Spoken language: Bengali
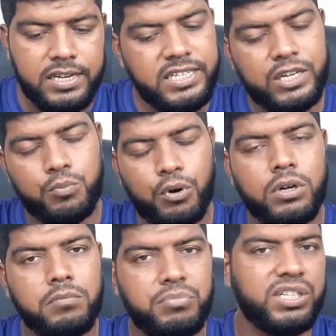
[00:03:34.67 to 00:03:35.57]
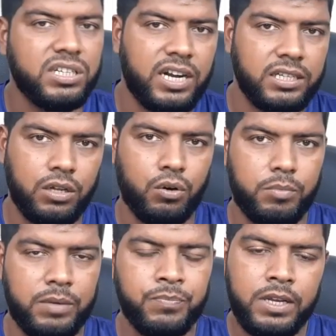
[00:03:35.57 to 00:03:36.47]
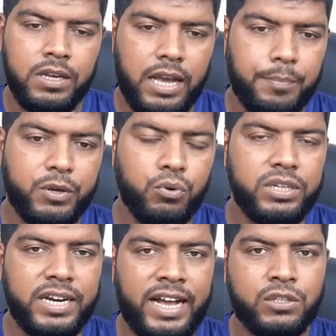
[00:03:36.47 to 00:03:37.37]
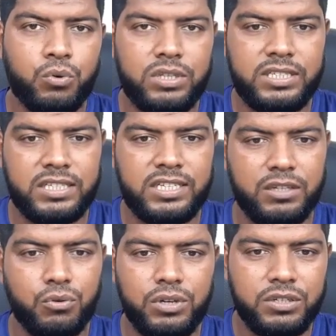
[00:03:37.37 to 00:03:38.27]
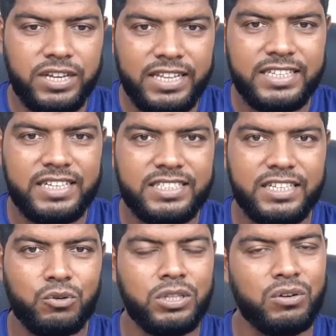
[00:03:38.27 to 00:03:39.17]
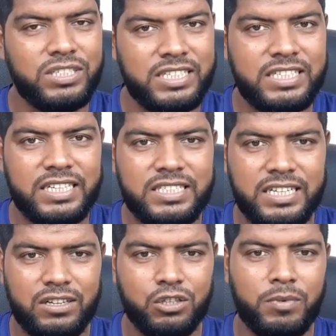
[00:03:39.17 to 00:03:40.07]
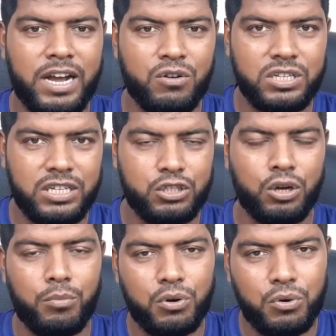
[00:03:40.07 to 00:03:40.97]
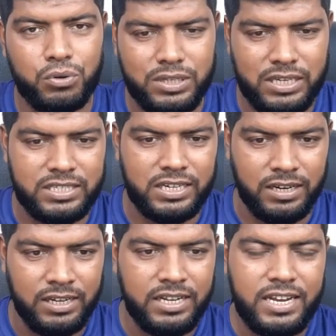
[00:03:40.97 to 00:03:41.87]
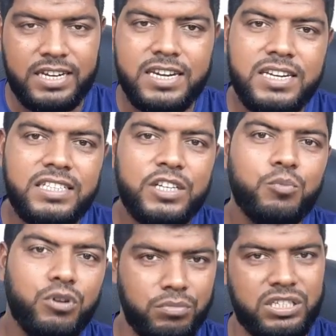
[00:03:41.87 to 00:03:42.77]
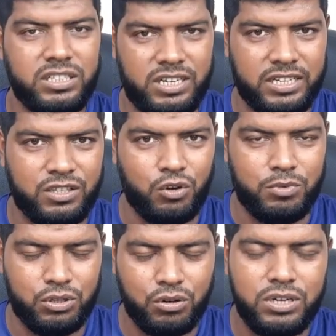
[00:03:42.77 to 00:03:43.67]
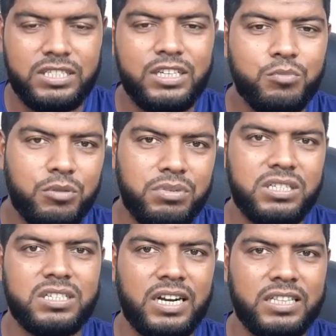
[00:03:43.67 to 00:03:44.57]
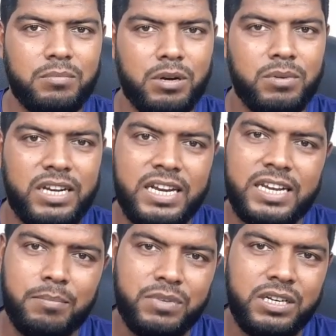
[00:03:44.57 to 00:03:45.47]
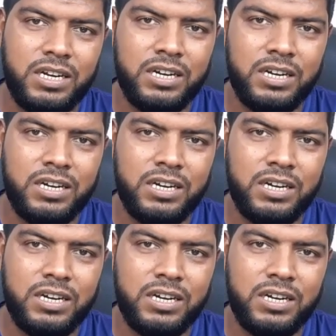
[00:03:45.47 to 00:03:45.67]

নিজের উপর বিশ্বাস রাখতে হবে আপনি কোনো একটি কাজ করতে যাচ্ছেন কোনো একটু খেতে যাচ্ছেন কোথাও যেতে যাচ্ছেন অথবা কারোর সাথে একটা সম্পর্ক করতে যাচ্ছেন এটা নিজের উপর বিশ্বাস রাখতে হবে যখন নিজের উপর বিশ্বাস রাখতে পারবেন এটা আপনি